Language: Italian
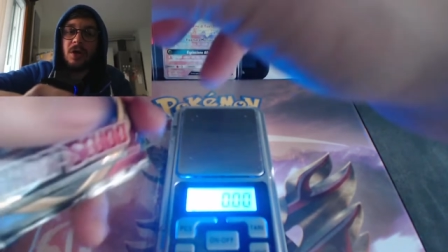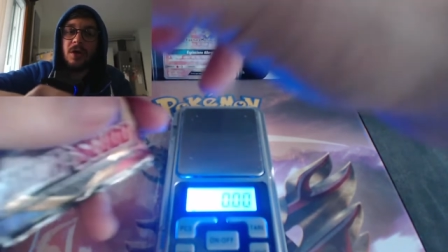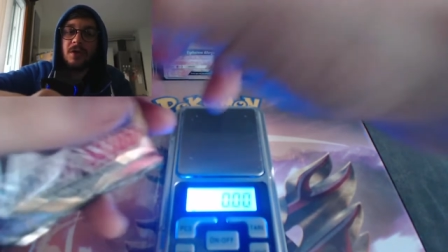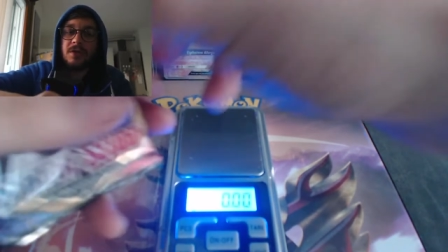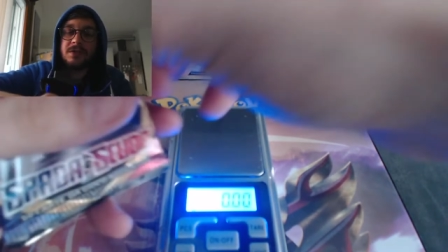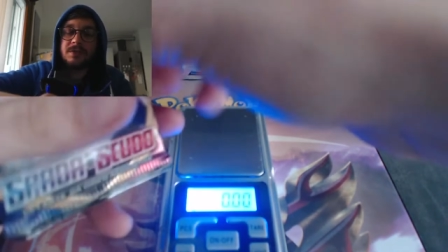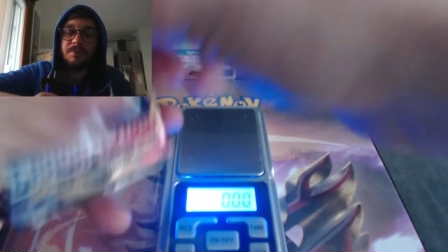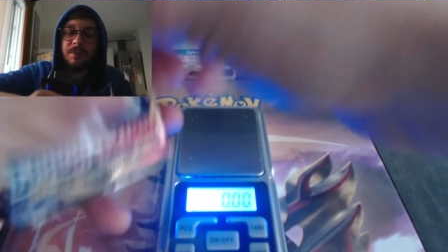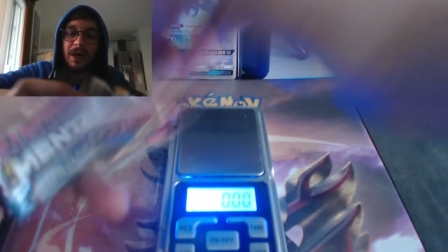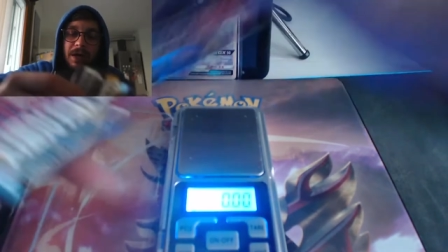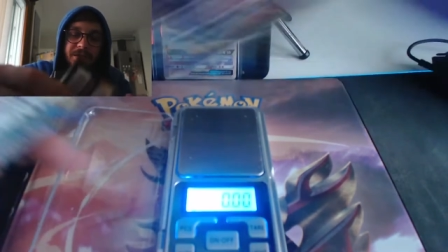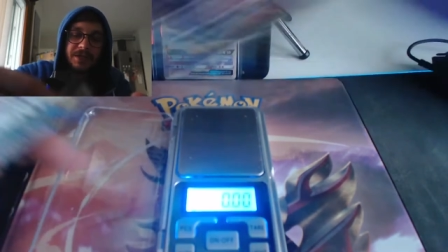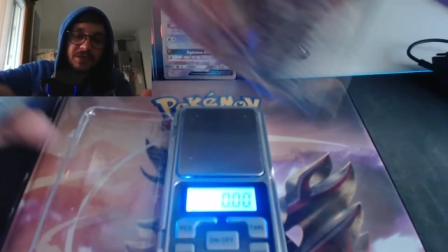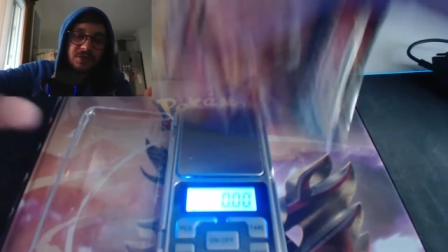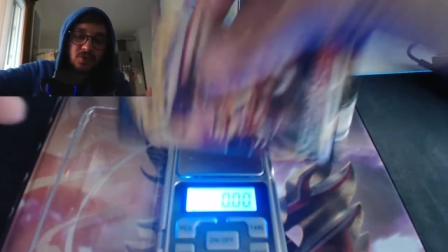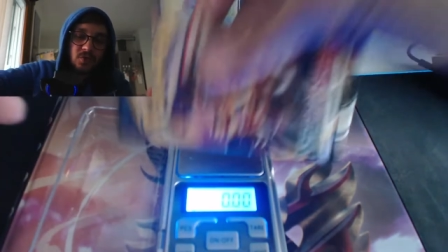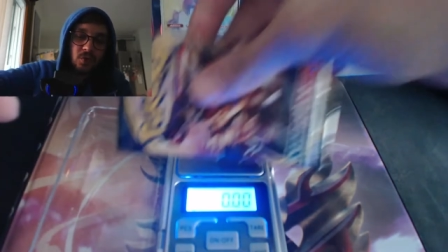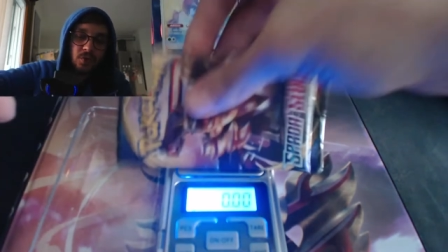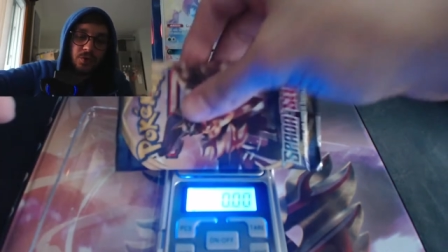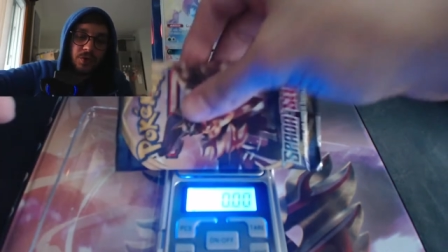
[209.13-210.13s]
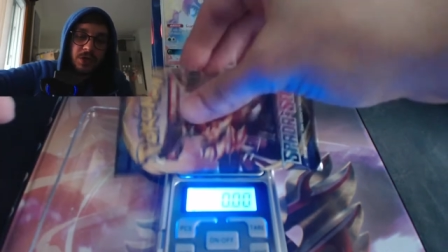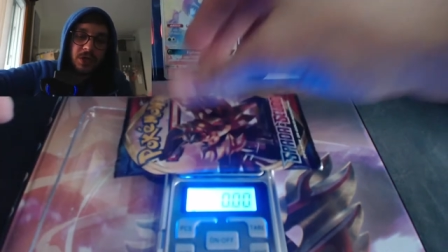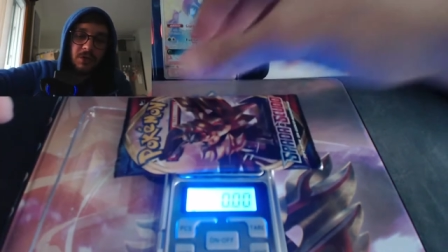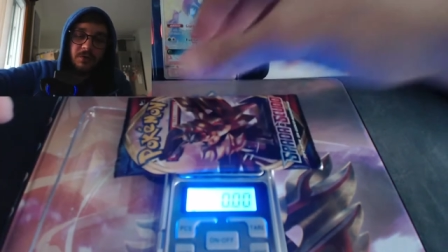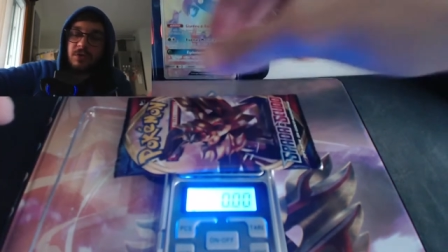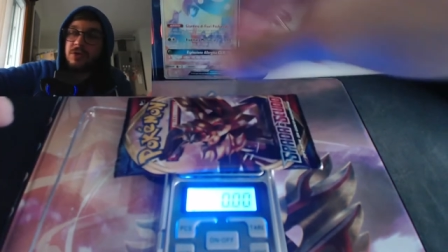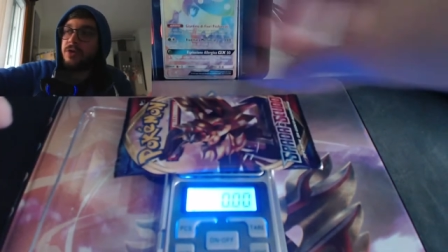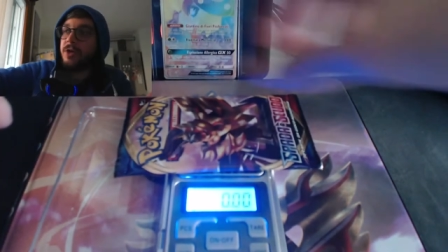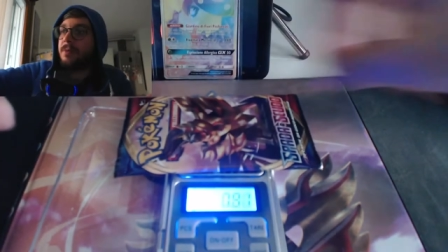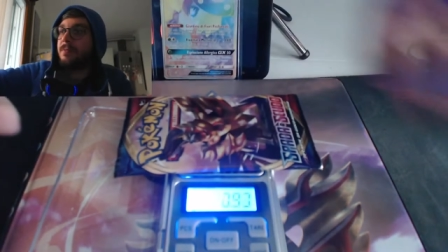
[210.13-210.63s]
spada e scudo. Lo
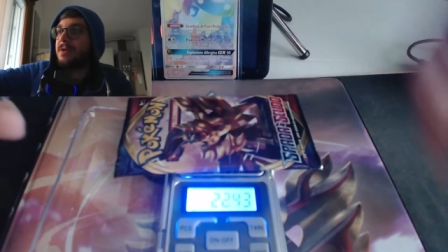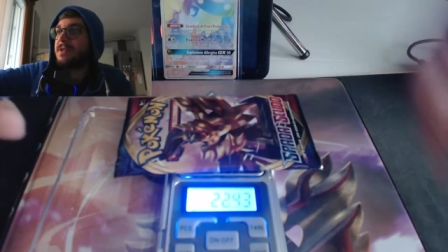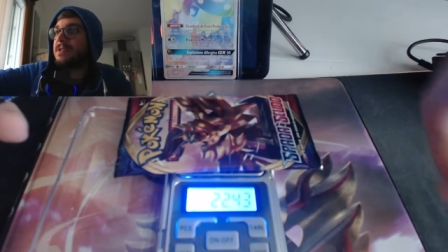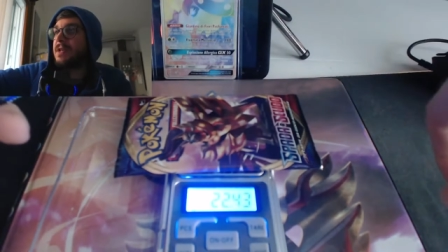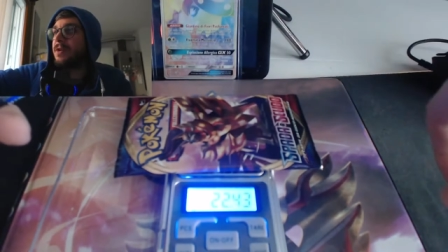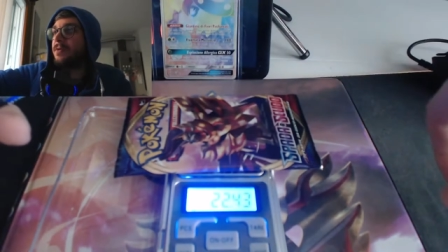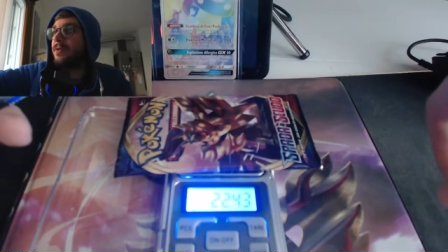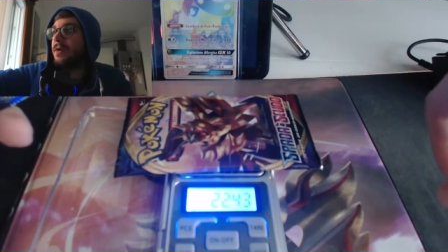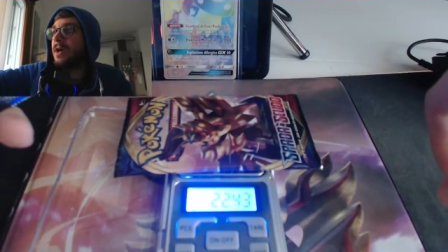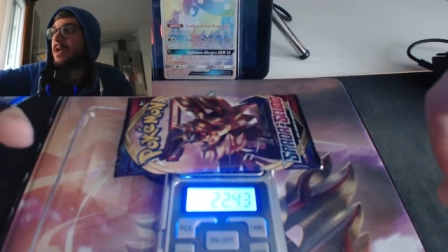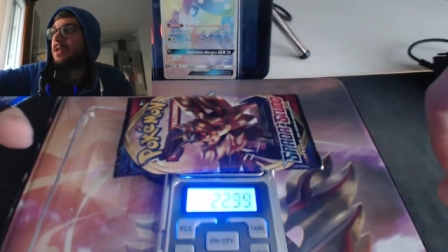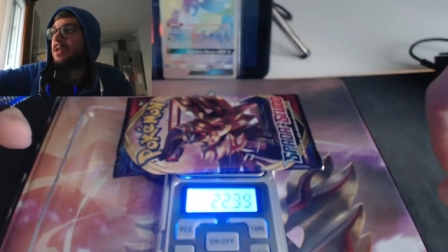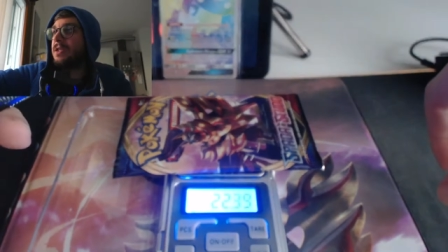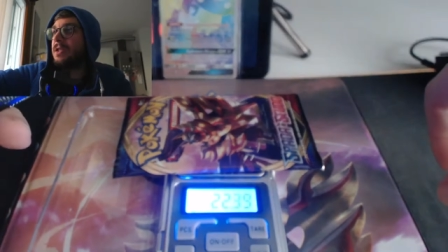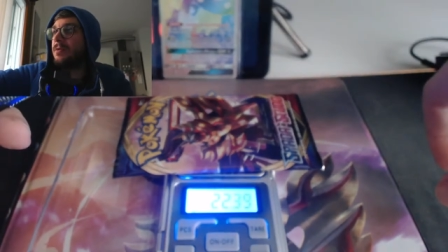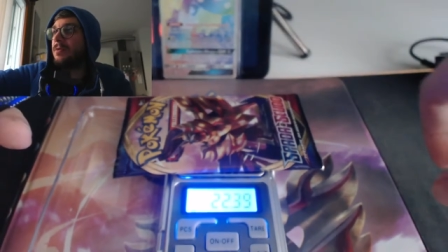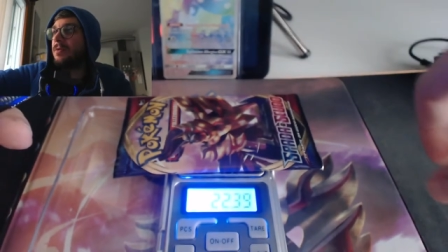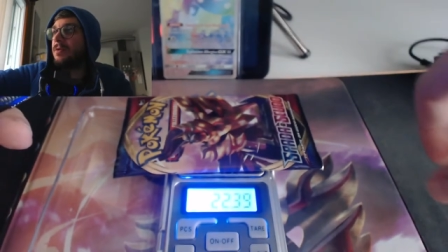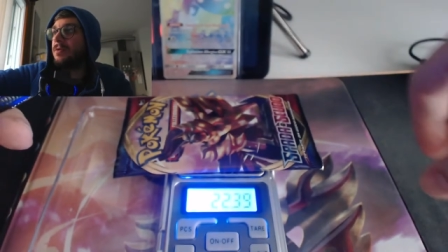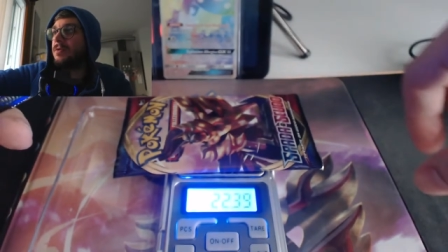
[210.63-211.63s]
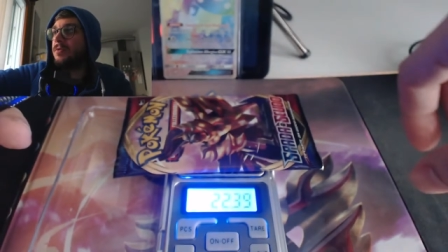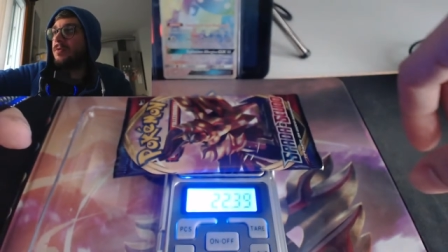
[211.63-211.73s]
voglio ripesare un attimo.